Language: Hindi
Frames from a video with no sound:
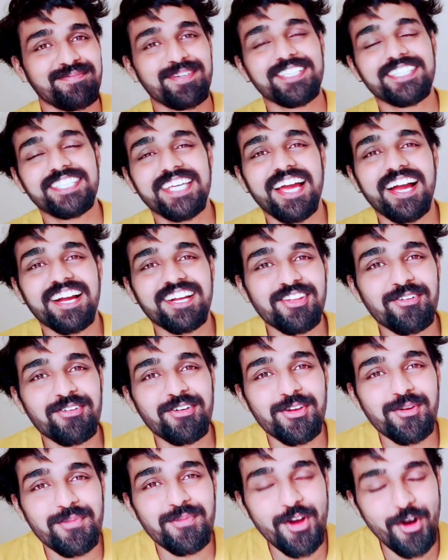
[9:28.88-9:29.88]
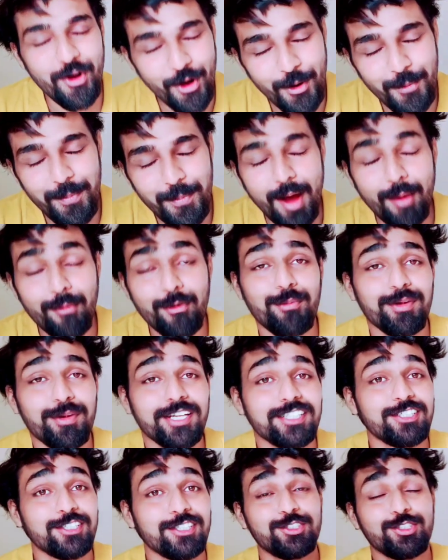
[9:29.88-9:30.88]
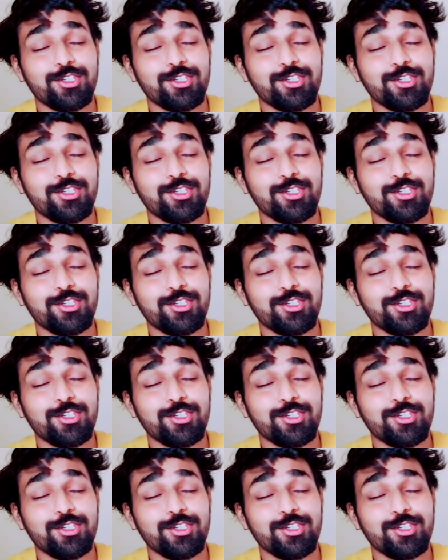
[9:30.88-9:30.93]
मिलते हैं अगली वीडियो में होप आपको मेरी ये